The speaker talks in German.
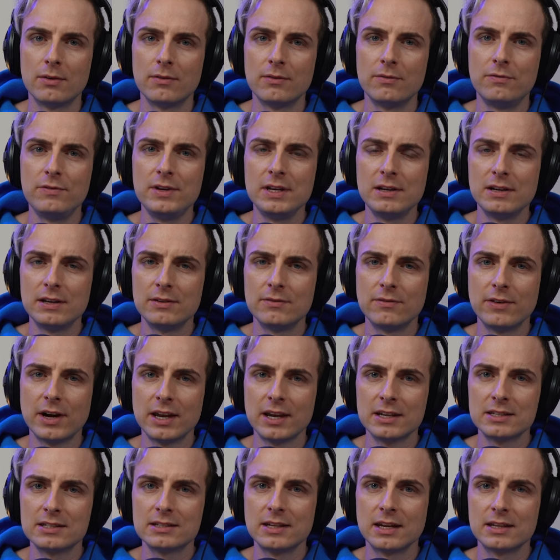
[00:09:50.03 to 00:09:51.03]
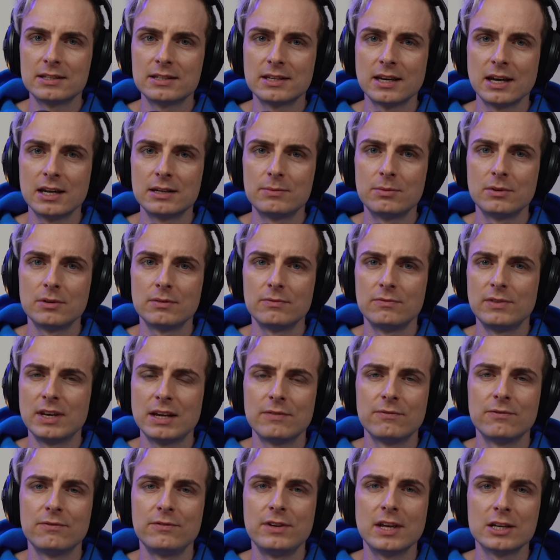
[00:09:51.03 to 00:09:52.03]
Wie war das in der Zeit? Wie,
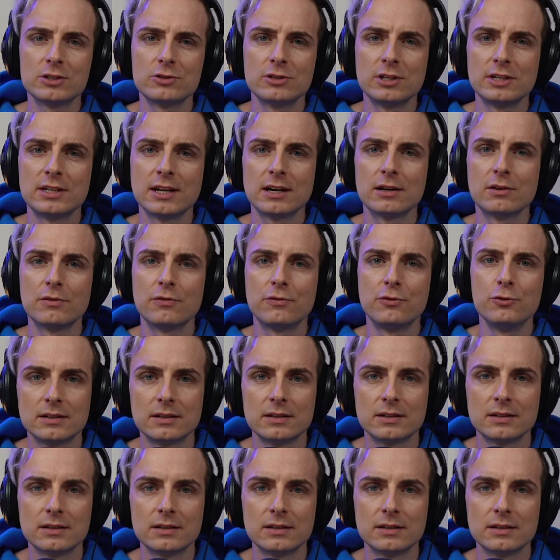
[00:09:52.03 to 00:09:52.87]
wie, hast du dich da gefühlt?